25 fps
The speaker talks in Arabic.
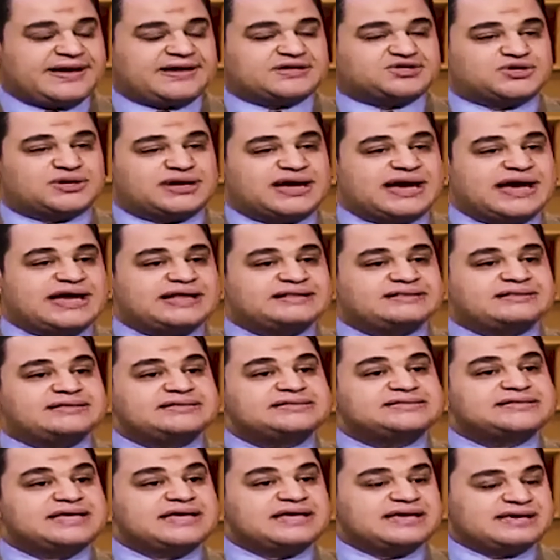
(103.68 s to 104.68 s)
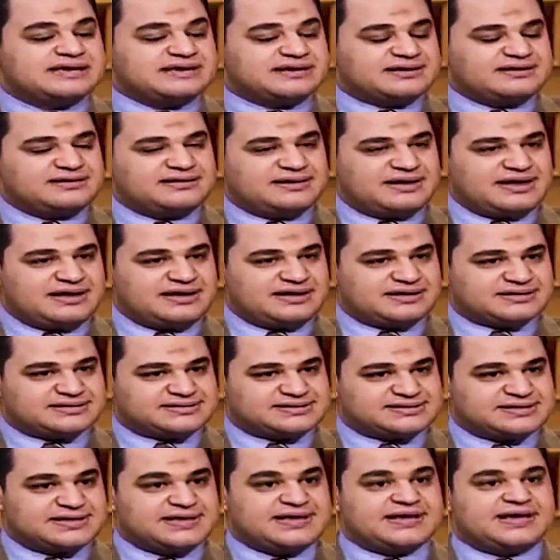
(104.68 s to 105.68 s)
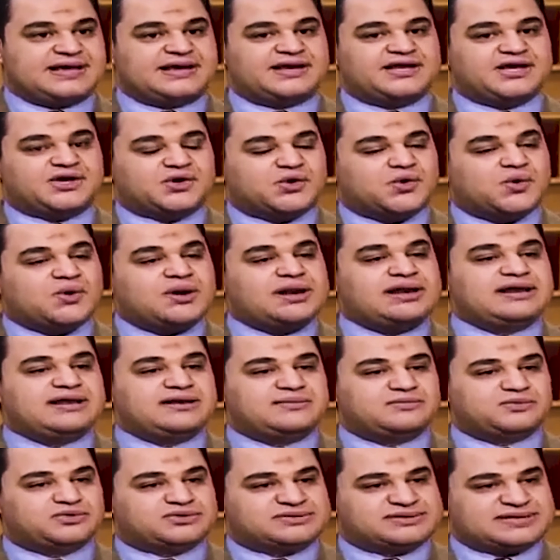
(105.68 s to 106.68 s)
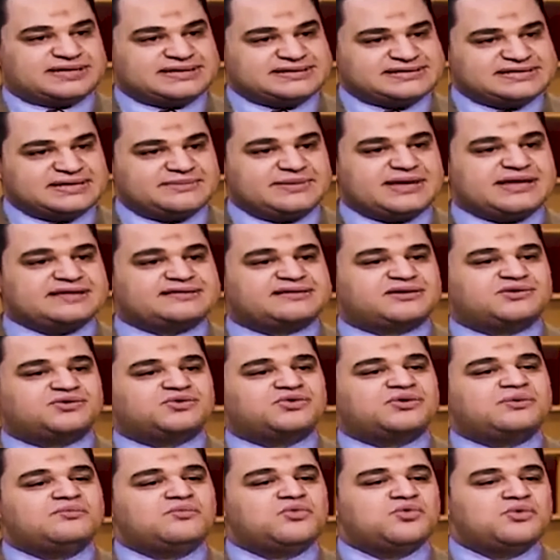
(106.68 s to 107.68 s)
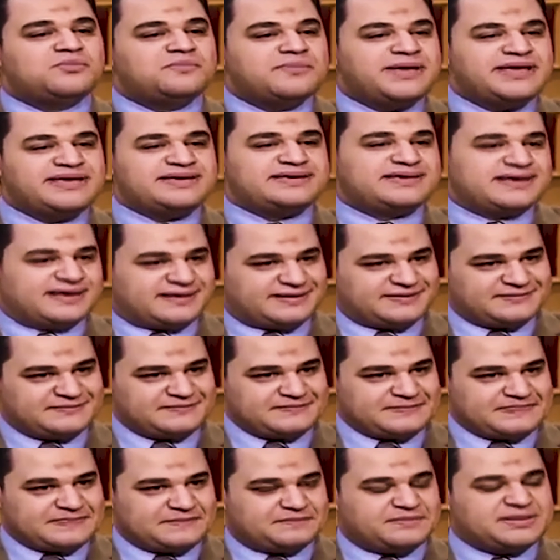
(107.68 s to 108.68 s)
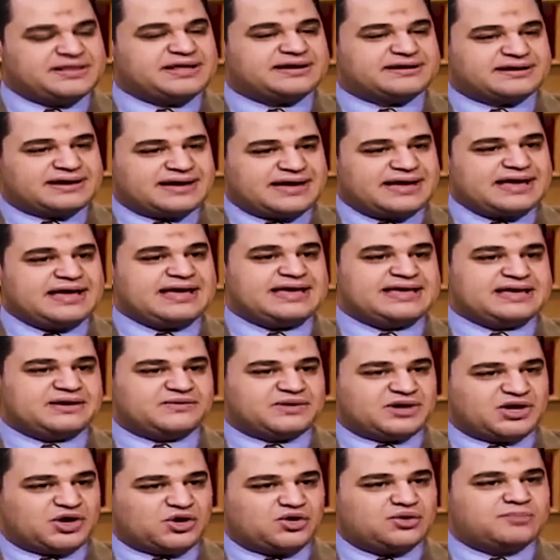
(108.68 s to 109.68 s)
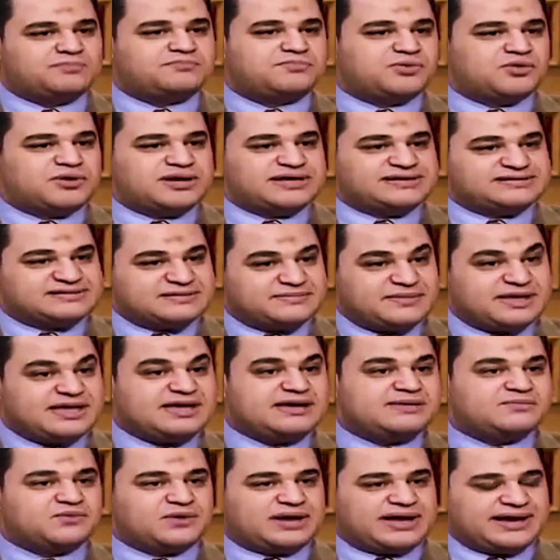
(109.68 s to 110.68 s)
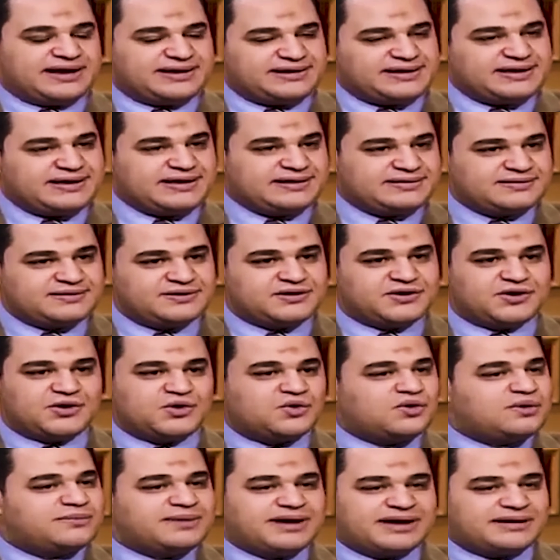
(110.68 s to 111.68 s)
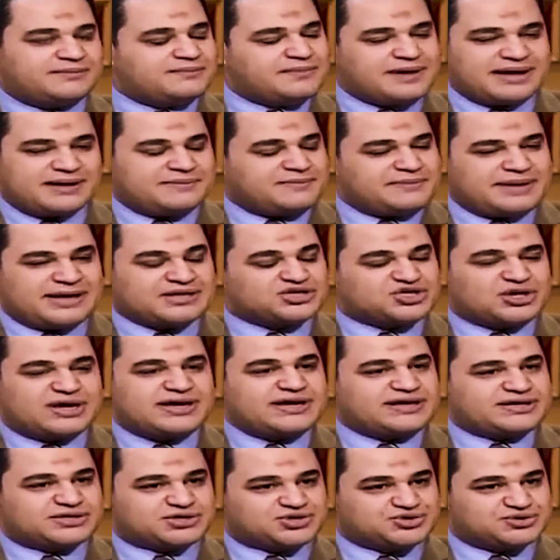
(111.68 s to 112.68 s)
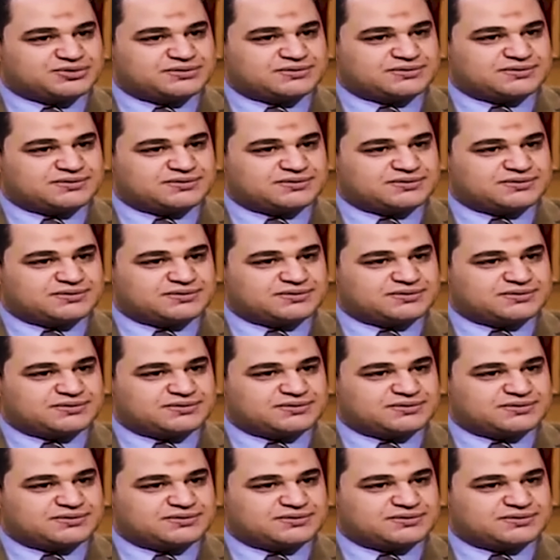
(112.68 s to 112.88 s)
عشان حد ذكر الناس لكل المستلزمات الاموميه من الرعايه والحب والاهتمام والحنان هو ما عاشهاش